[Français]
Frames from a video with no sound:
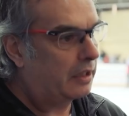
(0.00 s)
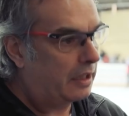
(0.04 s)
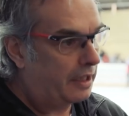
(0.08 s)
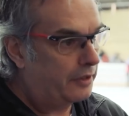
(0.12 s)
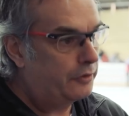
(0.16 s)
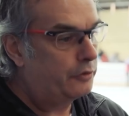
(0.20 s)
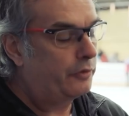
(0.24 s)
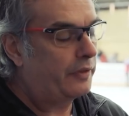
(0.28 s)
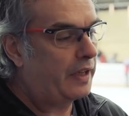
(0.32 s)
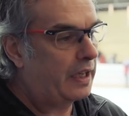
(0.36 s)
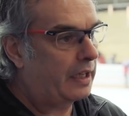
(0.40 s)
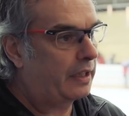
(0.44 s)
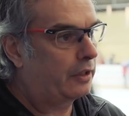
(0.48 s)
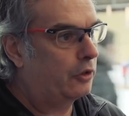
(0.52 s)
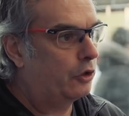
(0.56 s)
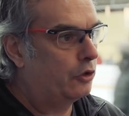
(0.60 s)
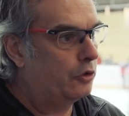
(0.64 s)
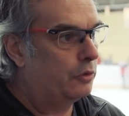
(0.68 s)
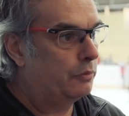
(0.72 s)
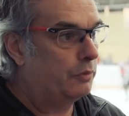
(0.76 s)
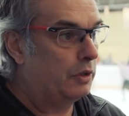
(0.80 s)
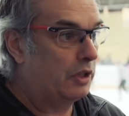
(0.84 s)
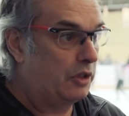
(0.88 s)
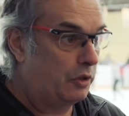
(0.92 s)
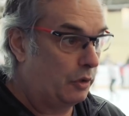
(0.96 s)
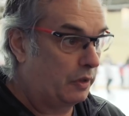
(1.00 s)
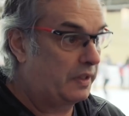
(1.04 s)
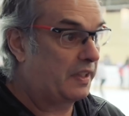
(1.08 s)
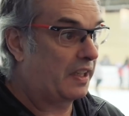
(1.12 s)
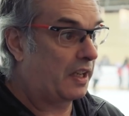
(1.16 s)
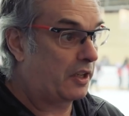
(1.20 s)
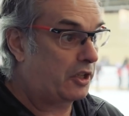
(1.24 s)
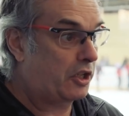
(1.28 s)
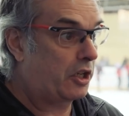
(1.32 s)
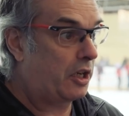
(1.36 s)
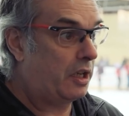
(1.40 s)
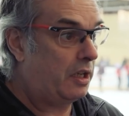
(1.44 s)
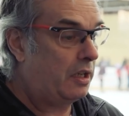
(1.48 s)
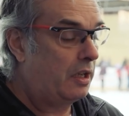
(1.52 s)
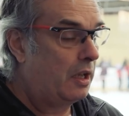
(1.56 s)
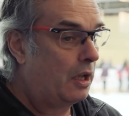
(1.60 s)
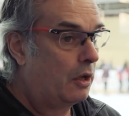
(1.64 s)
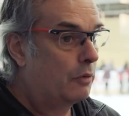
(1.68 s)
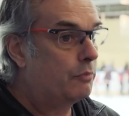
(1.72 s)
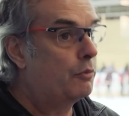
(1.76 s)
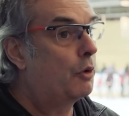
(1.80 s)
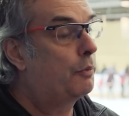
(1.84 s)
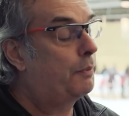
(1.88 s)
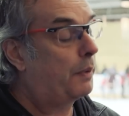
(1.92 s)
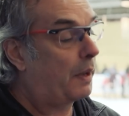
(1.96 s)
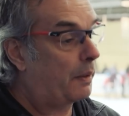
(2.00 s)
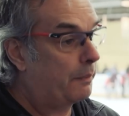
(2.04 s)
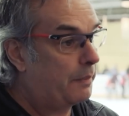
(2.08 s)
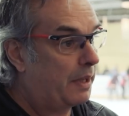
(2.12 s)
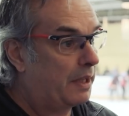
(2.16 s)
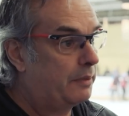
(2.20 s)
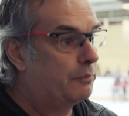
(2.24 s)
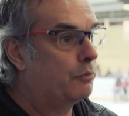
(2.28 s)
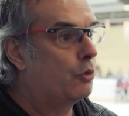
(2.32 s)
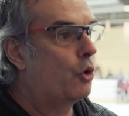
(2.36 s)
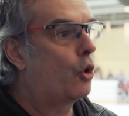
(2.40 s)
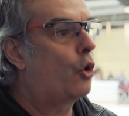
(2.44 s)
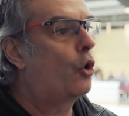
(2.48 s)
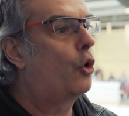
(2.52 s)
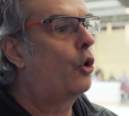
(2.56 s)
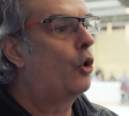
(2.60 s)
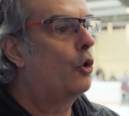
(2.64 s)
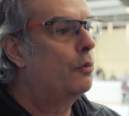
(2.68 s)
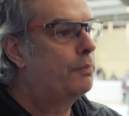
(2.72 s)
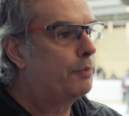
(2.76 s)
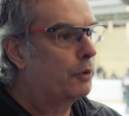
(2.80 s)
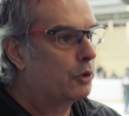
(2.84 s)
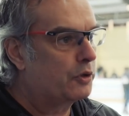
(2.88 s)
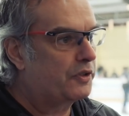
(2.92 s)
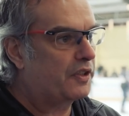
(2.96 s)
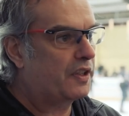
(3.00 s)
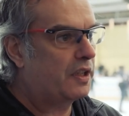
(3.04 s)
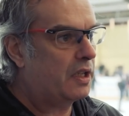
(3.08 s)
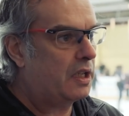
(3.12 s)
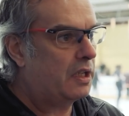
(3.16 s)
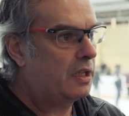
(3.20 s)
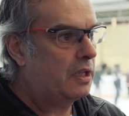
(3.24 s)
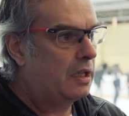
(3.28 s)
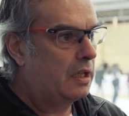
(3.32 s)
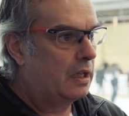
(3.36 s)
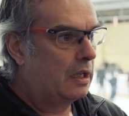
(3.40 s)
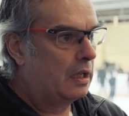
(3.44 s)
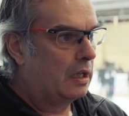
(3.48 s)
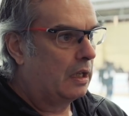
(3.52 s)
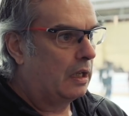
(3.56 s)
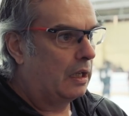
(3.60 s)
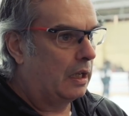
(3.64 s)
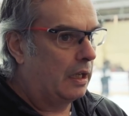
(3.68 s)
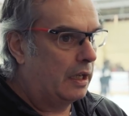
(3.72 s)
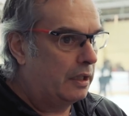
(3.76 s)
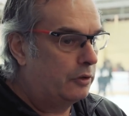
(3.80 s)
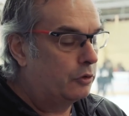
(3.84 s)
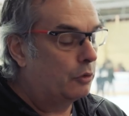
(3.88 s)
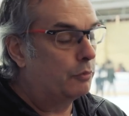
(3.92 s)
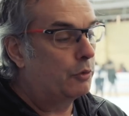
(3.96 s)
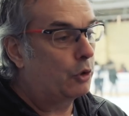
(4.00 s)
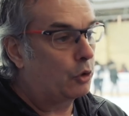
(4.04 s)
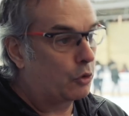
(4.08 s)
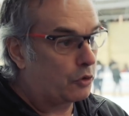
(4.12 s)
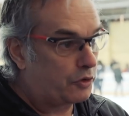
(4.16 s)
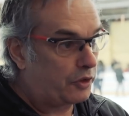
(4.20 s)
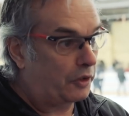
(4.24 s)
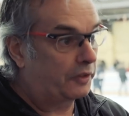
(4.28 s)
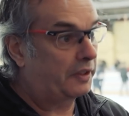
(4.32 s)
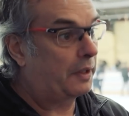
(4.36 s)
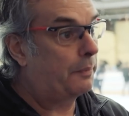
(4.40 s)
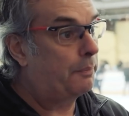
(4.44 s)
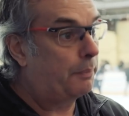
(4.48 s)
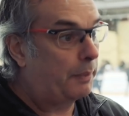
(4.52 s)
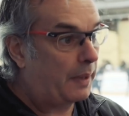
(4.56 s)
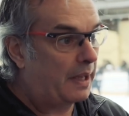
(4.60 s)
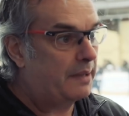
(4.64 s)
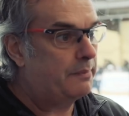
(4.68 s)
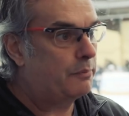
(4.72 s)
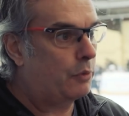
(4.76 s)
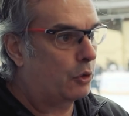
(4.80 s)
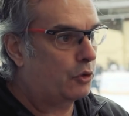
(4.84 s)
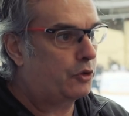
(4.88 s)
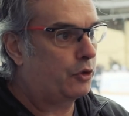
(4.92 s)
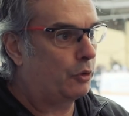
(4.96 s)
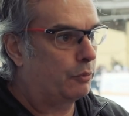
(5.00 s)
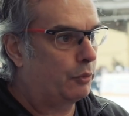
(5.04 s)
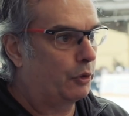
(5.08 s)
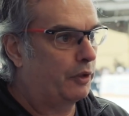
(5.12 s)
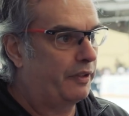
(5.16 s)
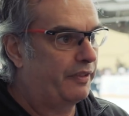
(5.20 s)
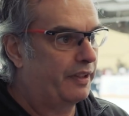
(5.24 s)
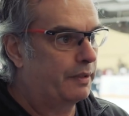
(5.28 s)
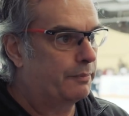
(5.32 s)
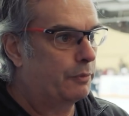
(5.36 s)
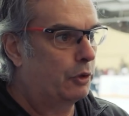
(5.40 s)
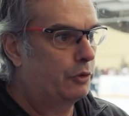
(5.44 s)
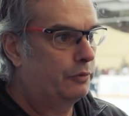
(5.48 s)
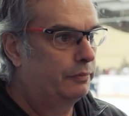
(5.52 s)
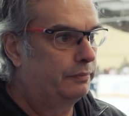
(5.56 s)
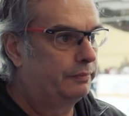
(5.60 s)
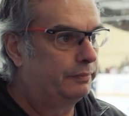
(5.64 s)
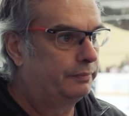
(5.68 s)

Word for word: La nouvelle ergonomie du XH1 me permet de me reposer et de me concentrer pleinement sur mon événement.